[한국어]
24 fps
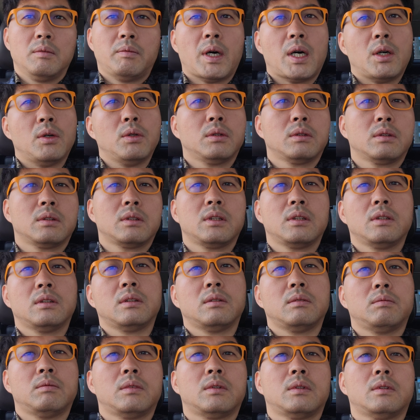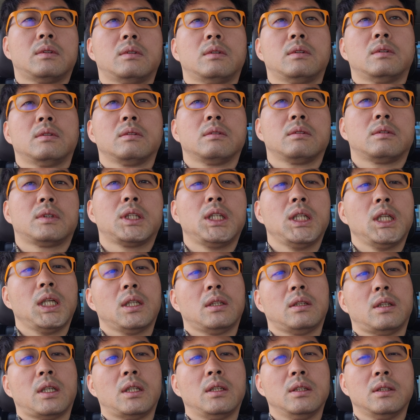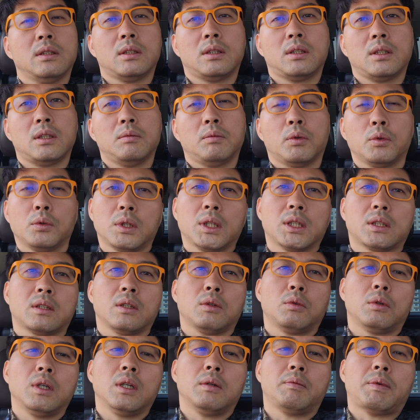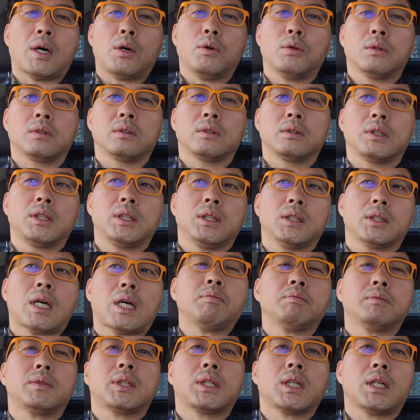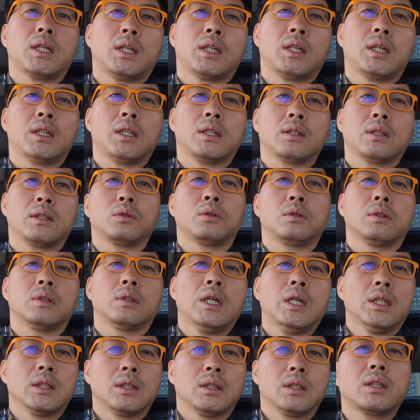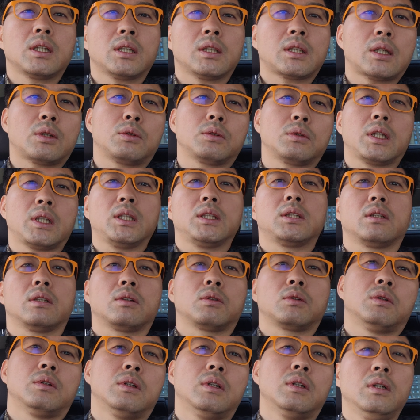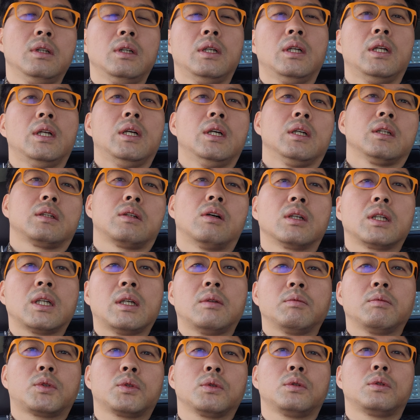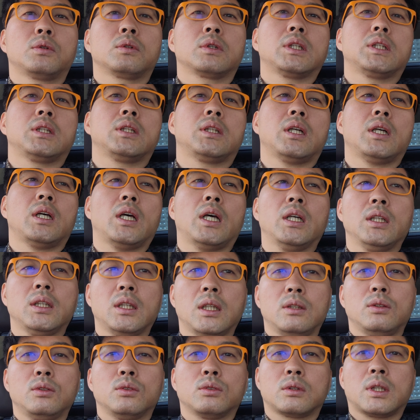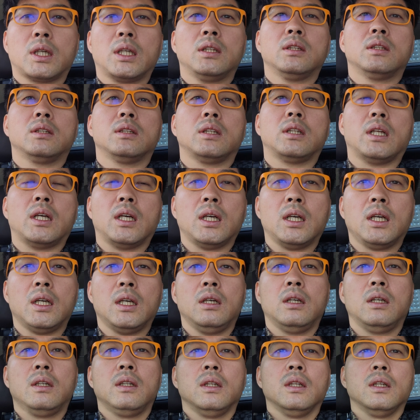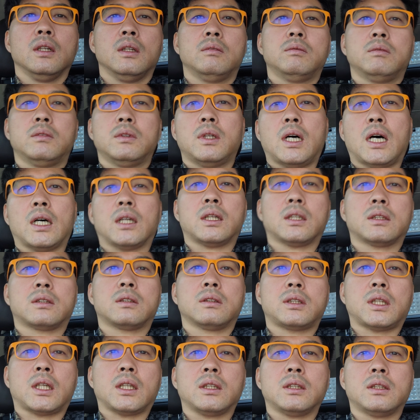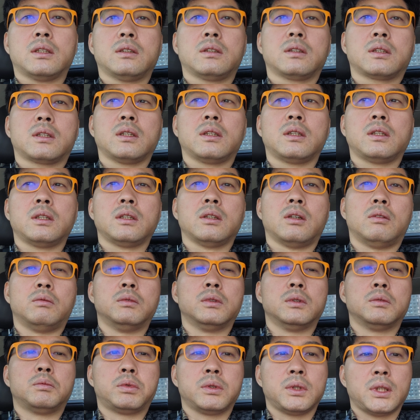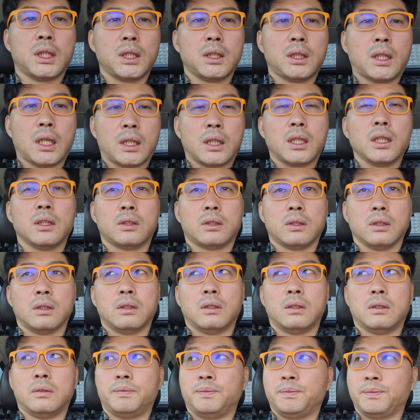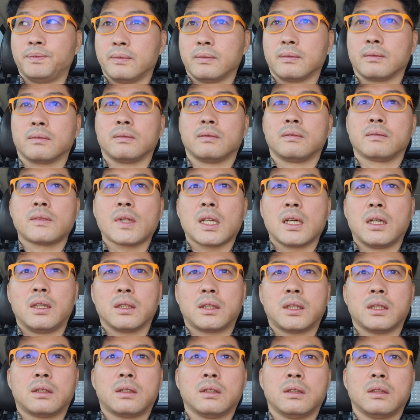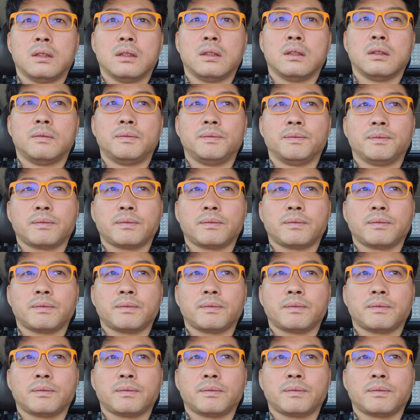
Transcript: 바우그린은 뭐 실내로 했는지 모르겠어요 원래 바우그린이 3차 쪽 설계사로 도 있었고 경남 쪽 이제 ANU가 했는데 뭐 알아서 자기들끼리 업무 분야이 됐겠죠 음. 어쨌든